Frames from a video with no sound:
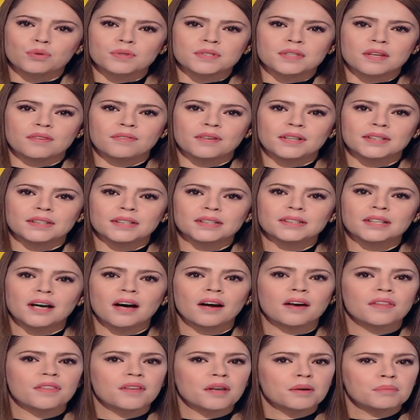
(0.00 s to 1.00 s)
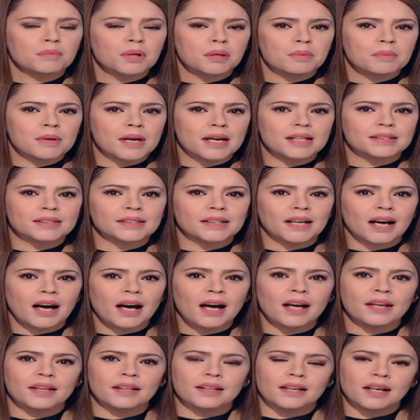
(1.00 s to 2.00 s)
استفادت أكثر من 100
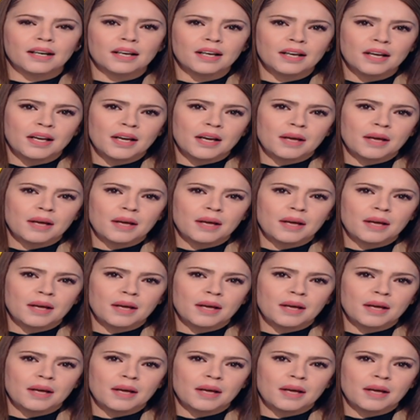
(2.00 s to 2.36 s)
عائلة